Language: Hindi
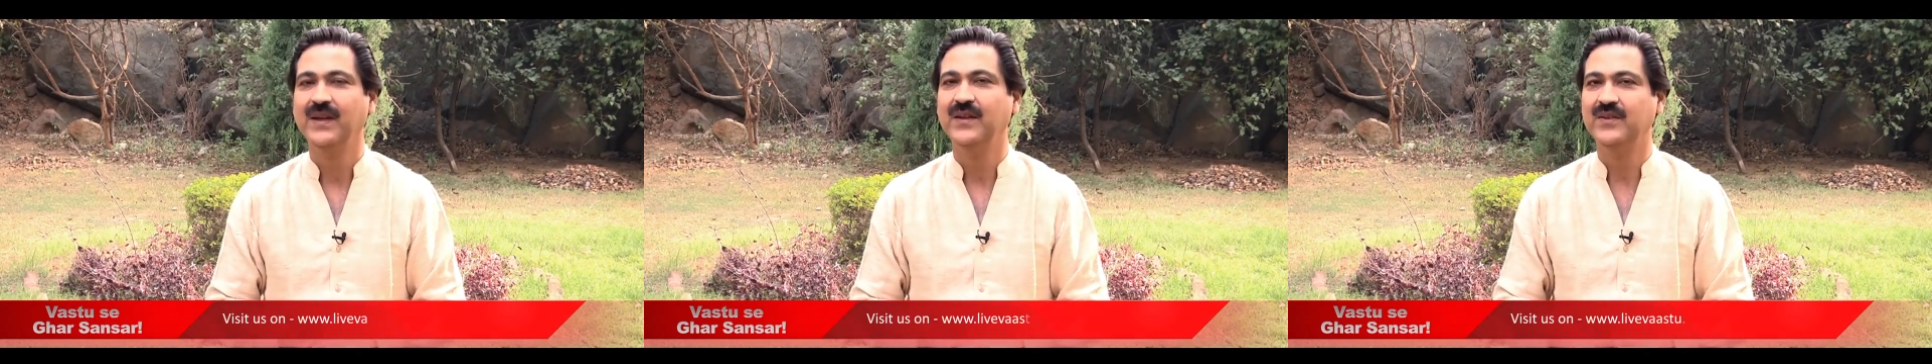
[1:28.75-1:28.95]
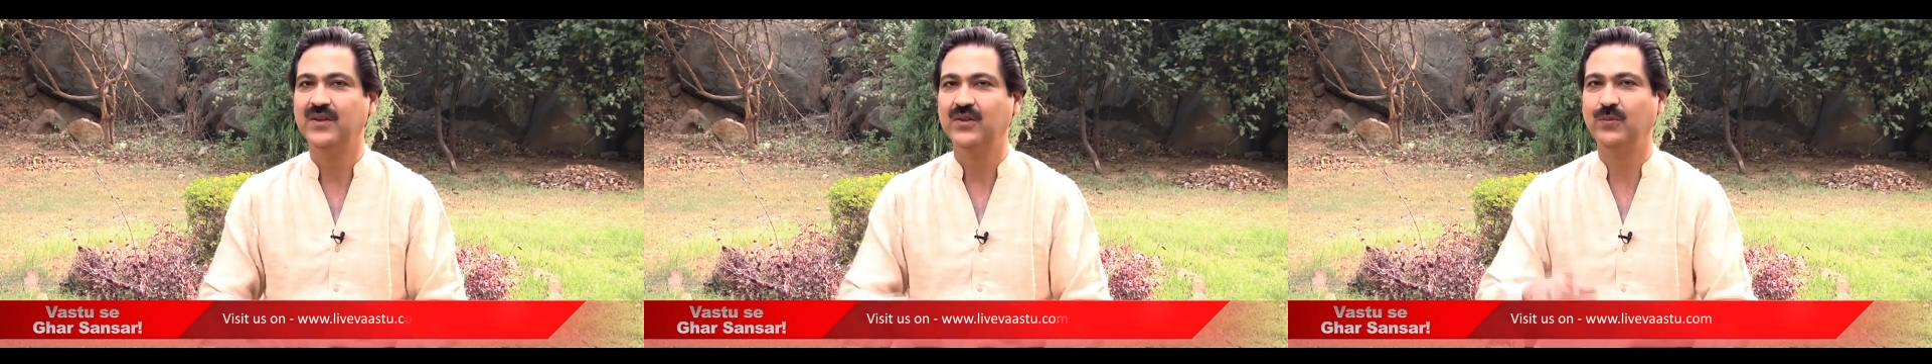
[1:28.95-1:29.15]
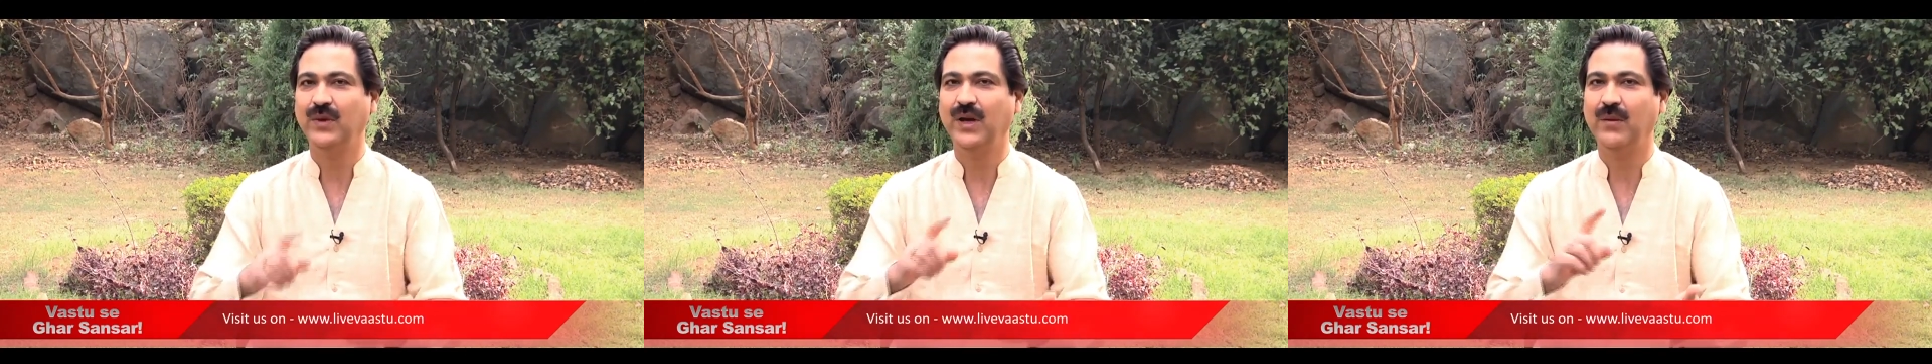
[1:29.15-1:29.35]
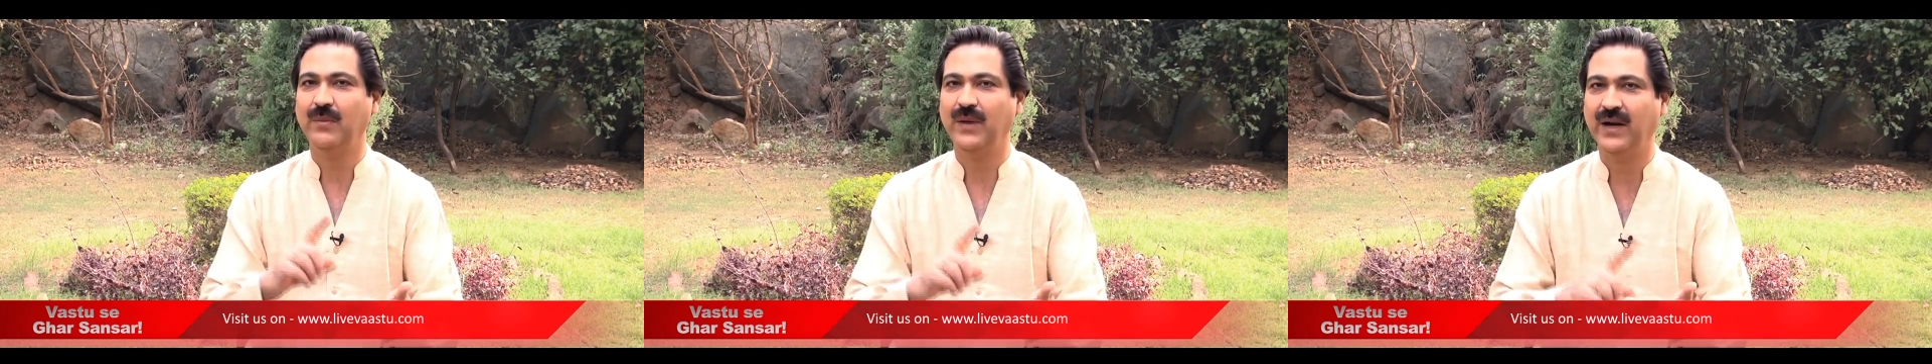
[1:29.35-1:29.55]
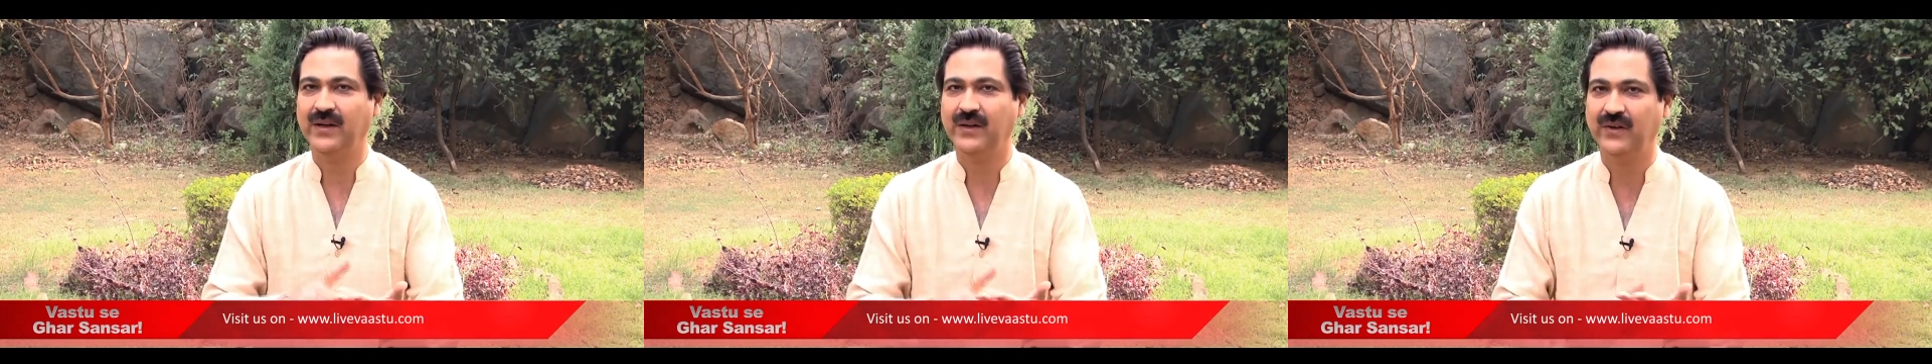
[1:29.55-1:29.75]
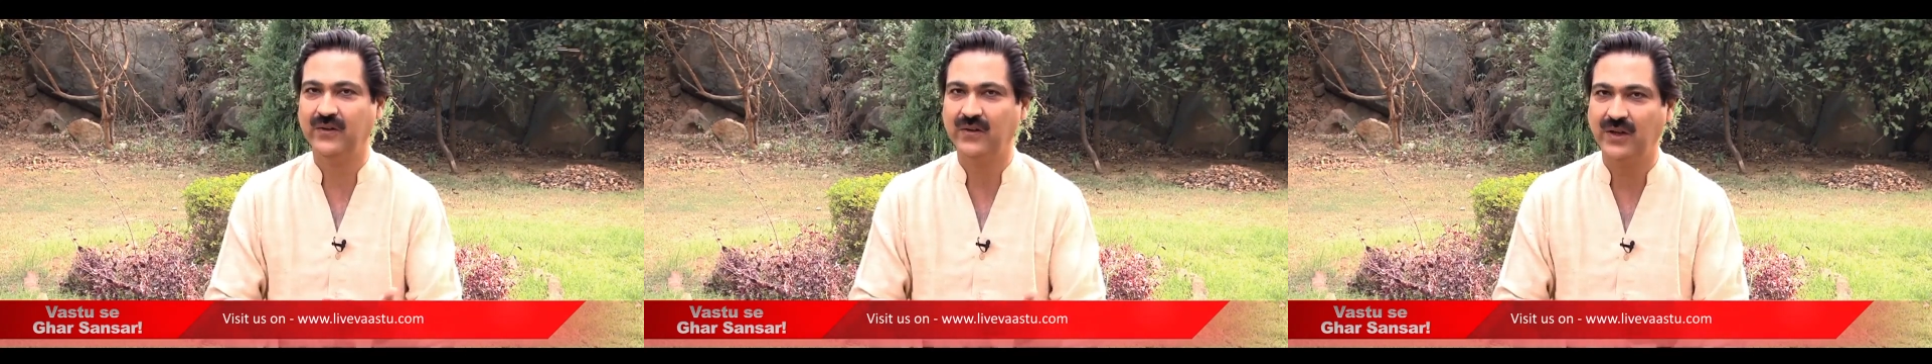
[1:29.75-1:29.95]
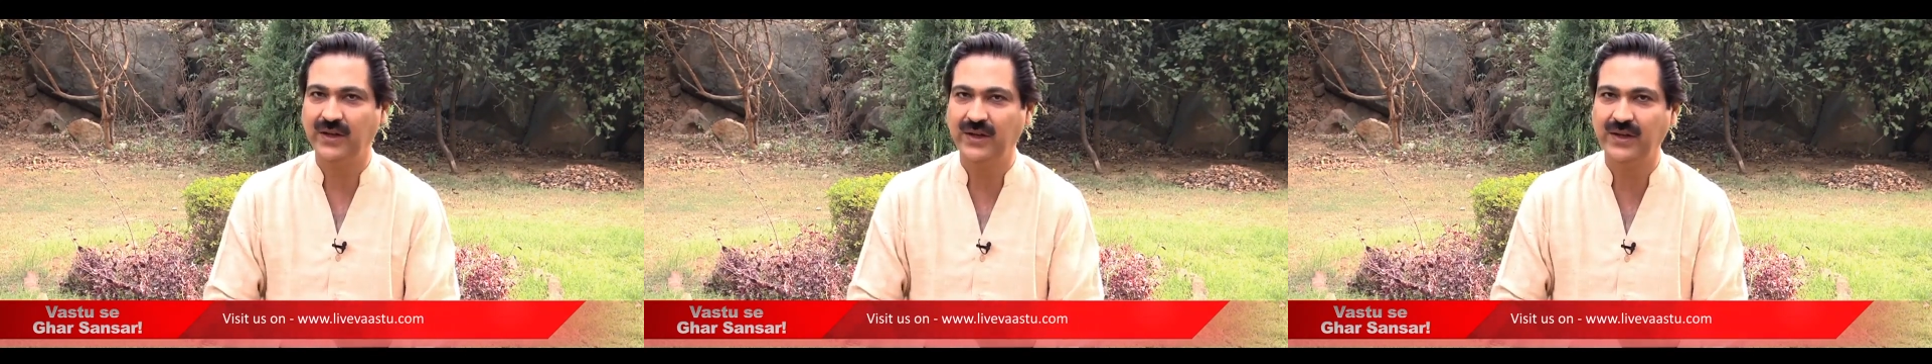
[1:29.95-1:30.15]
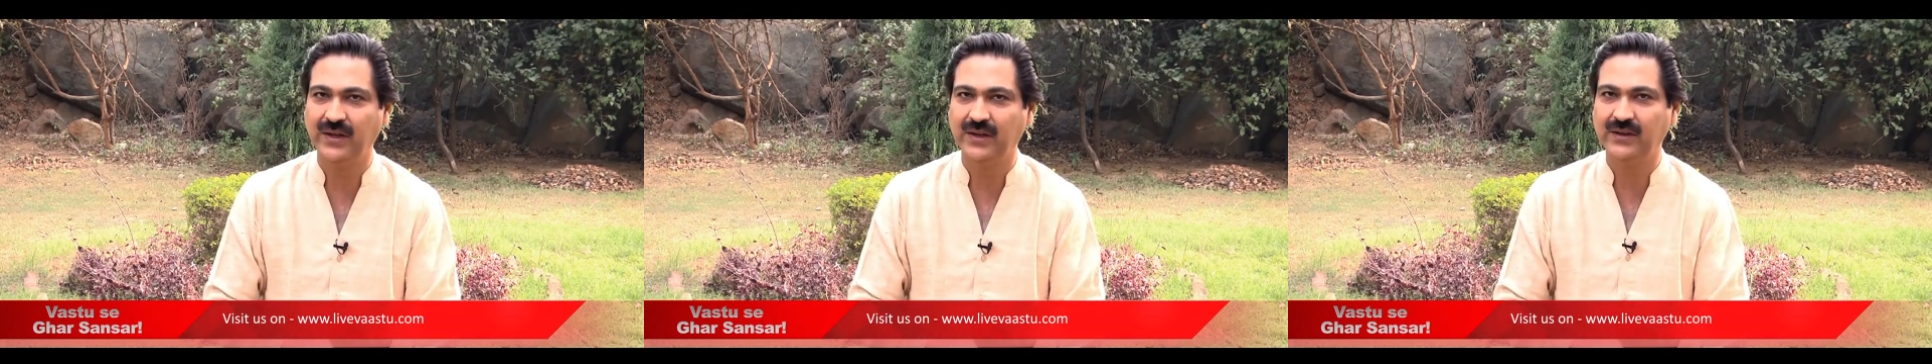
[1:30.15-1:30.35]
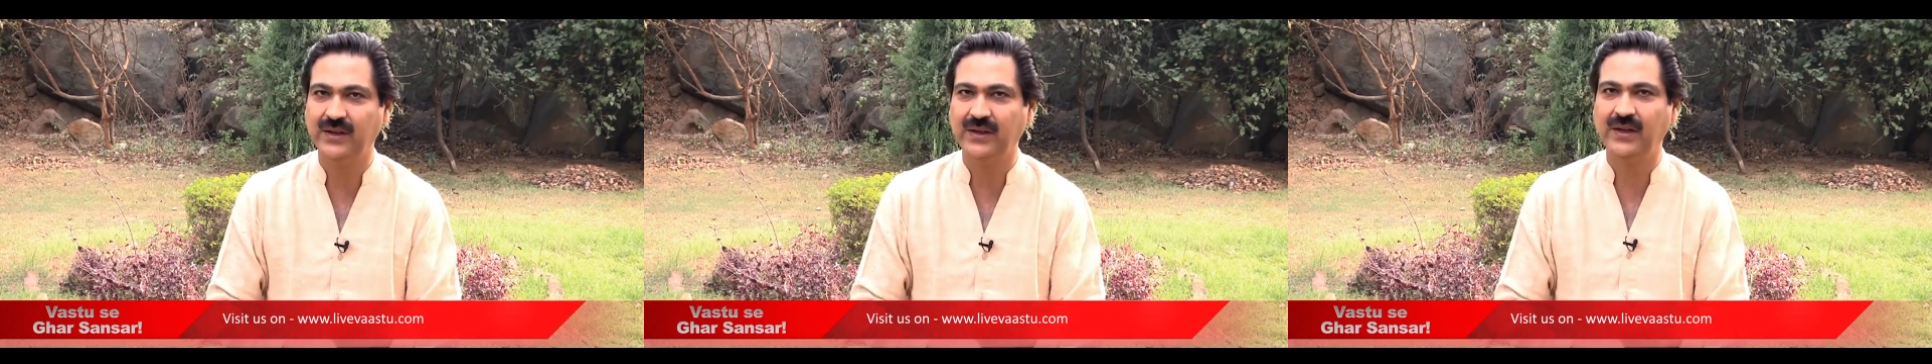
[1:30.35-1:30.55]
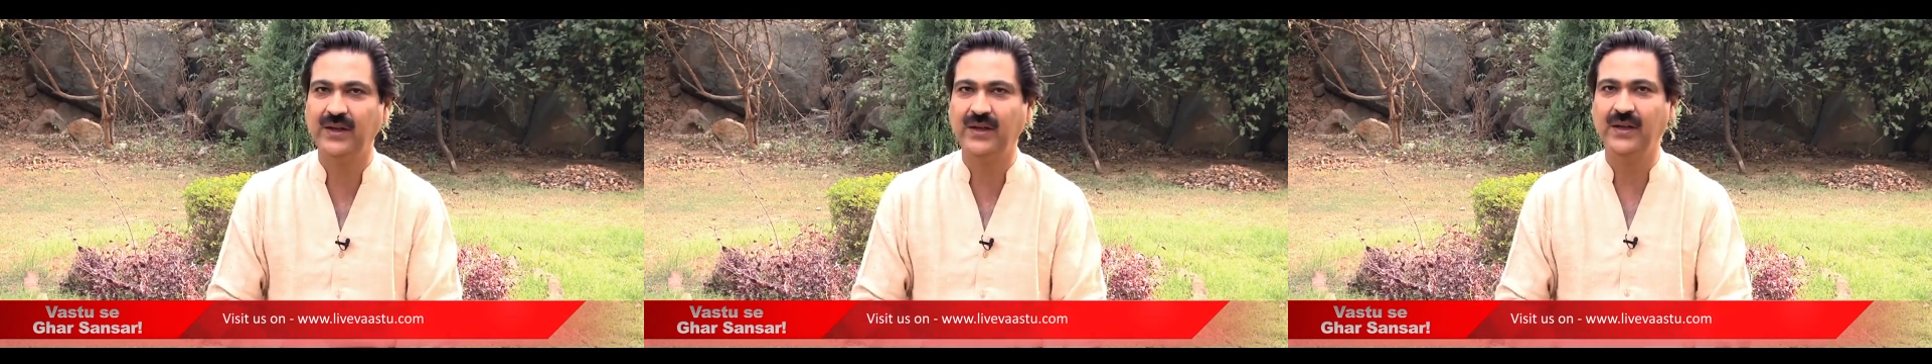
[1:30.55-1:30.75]
जिसमें आप बैठ के स्टडी करते
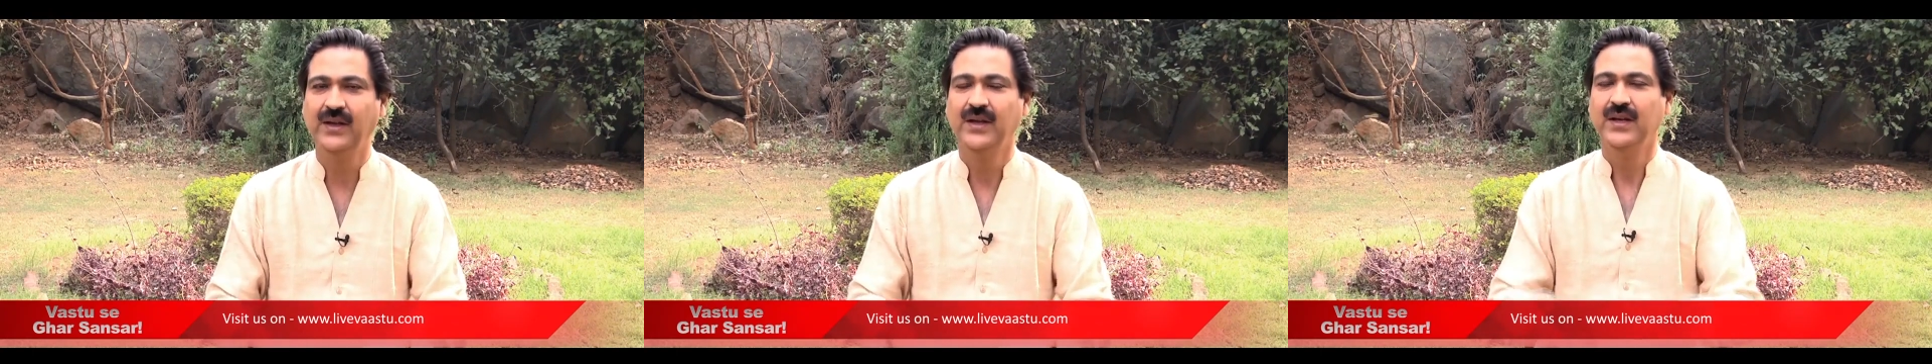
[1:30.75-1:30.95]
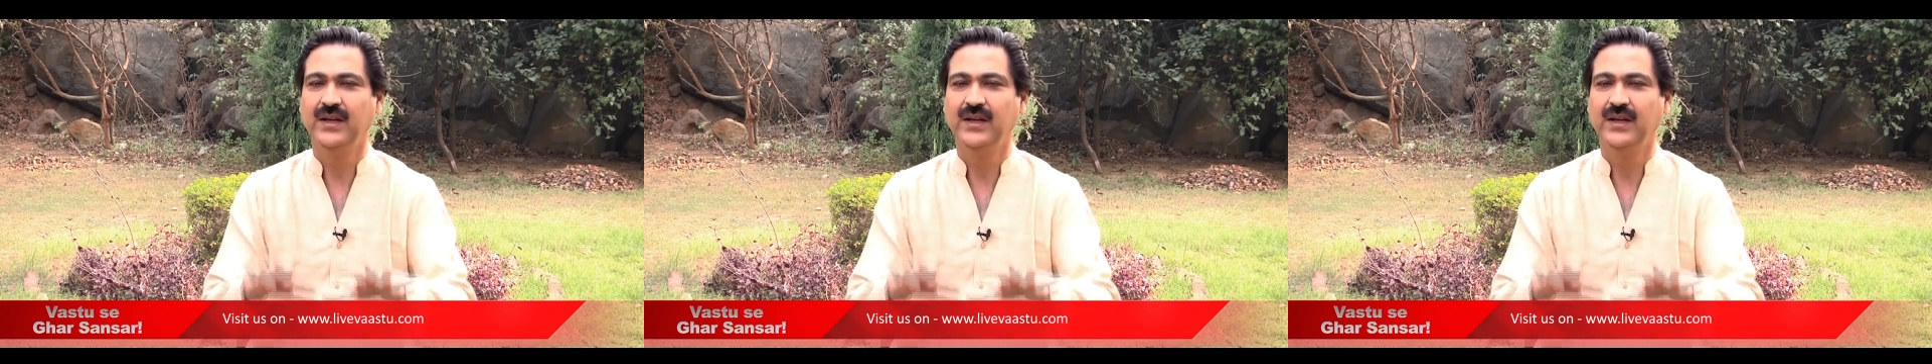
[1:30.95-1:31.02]
हैं